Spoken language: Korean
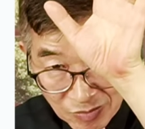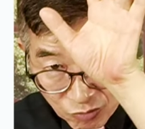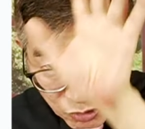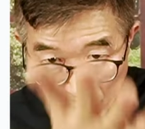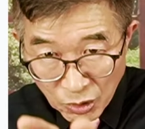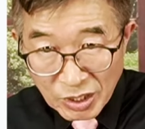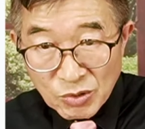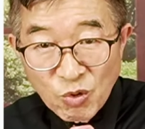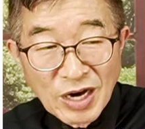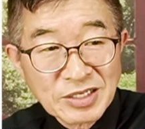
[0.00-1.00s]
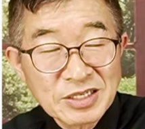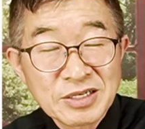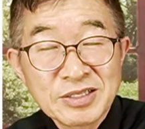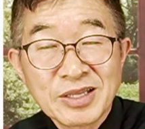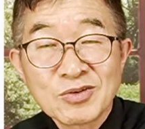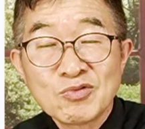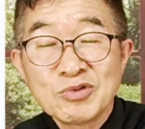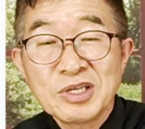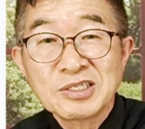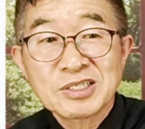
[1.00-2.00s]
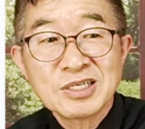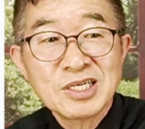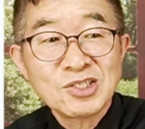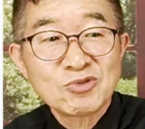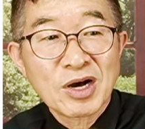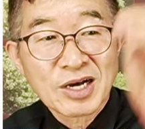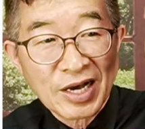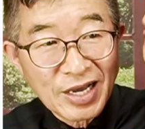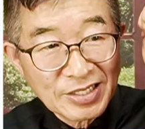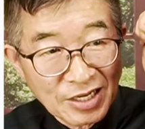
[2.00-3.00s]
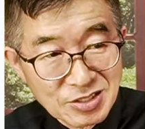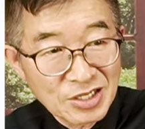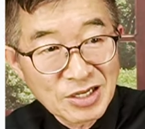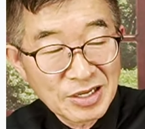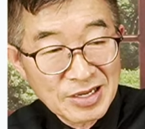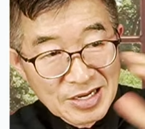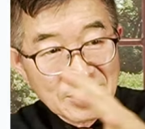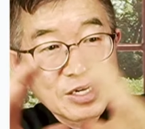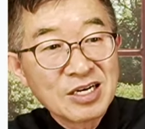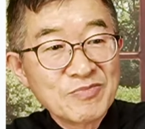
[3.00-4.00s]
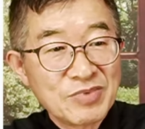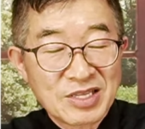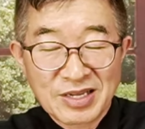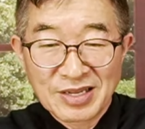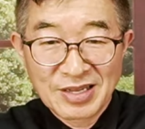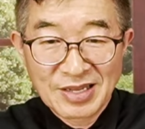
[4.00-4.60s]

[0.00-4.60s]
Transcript: 무조건 확정된 국내 선거인 수가 가장 큰 겁니다.